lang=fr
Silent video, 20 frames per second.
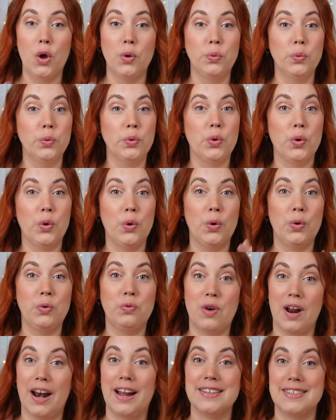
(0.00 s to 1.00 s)
Donc euh,
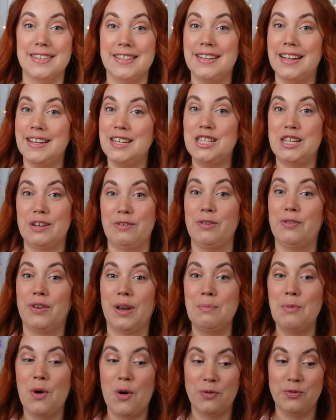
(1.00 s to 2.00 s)
voilà, cette année j'avais
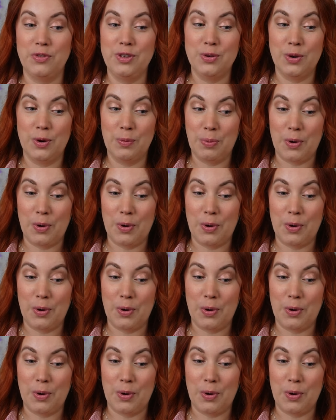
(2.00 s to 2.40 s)
vraiment envie de le